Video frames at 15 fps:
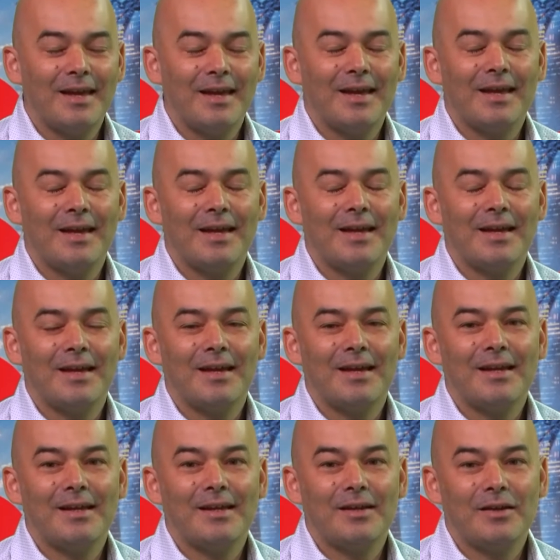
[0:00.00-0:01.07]

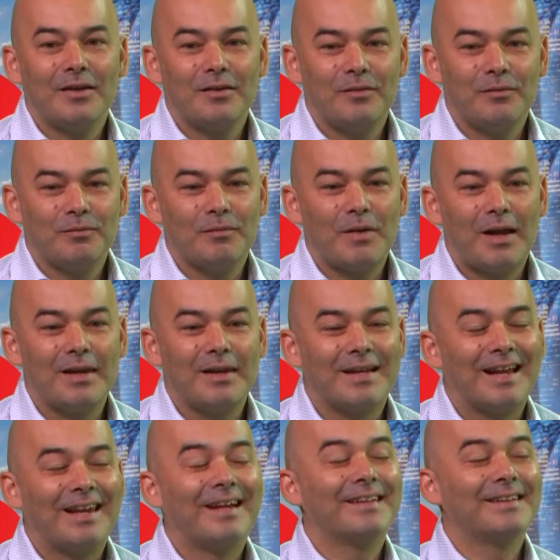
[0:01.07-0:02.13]
eh, al
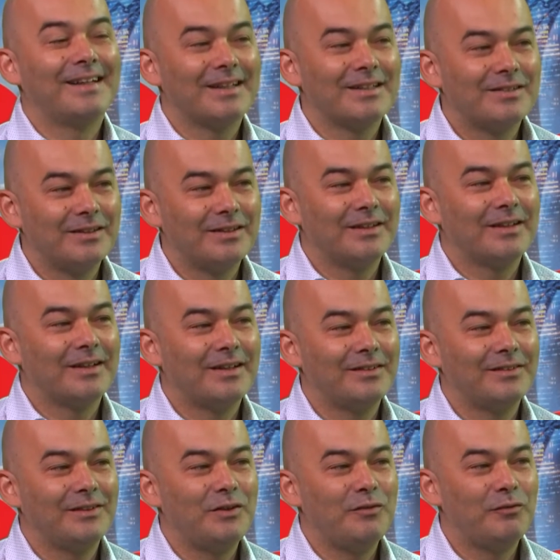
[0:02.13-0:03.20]
calare della
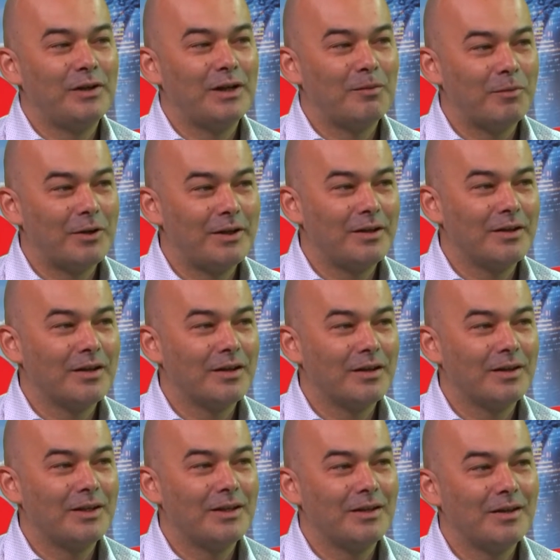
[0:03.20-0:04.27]
sera in Villa Manin
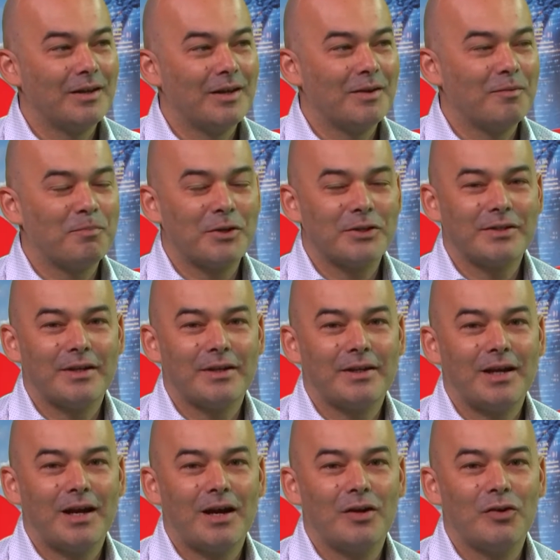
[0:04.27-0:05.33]
di eh,
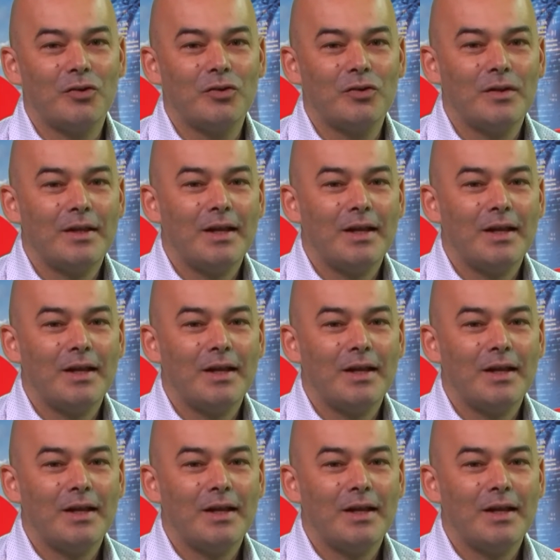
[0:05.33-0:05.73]
Passariano